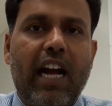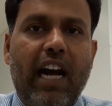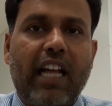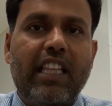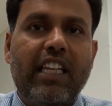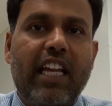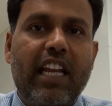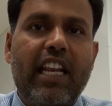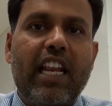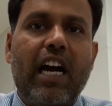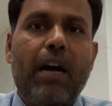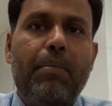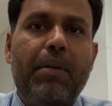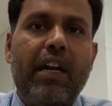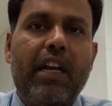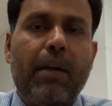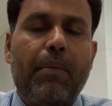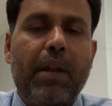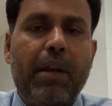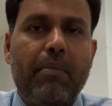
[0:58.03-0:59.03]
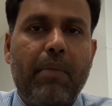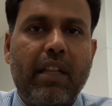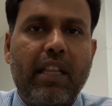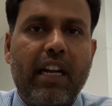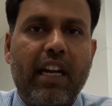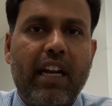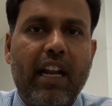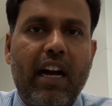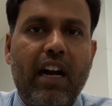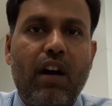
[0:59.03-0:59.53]
அது என்ன அப்டேட் அப்படின்னு
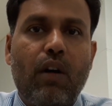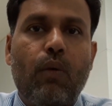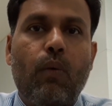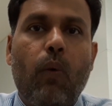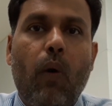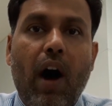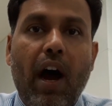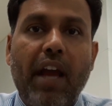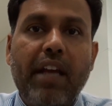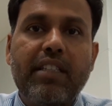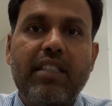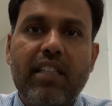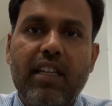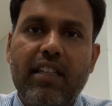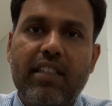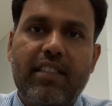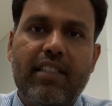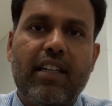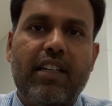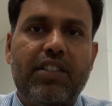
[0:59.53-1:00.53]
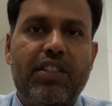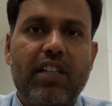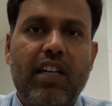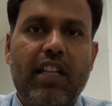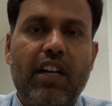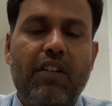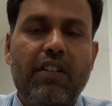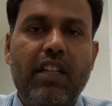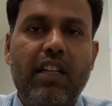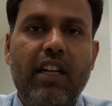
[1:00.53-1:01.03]
பார்த்தீங்கன்னா வாய்ஸ் சர்ச்
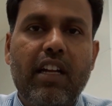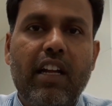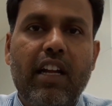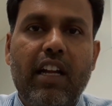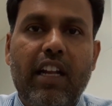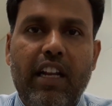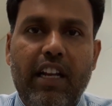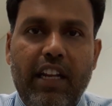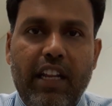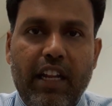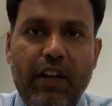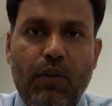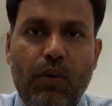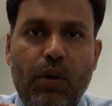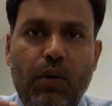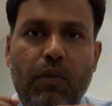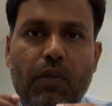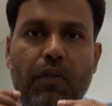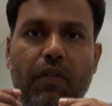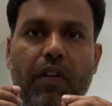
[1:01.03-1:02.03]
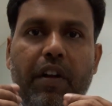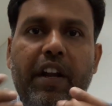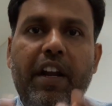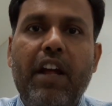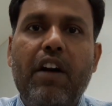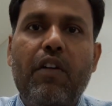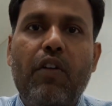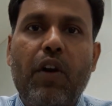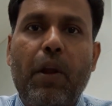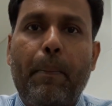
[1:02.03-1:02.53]
அதாவது நீங்கள் ஒரு
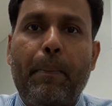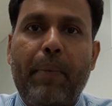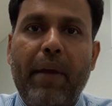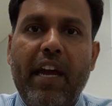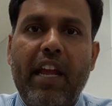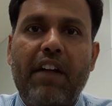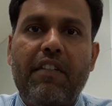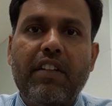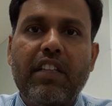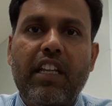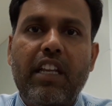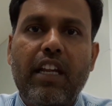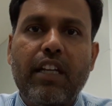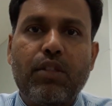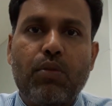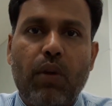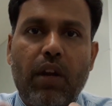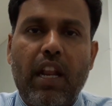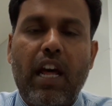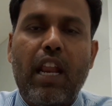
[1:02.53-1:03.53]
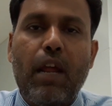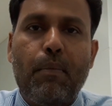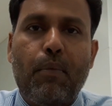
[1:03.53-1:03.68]
வீடியோவோட பேரை வந்து நீங்கள் சொன்னாலே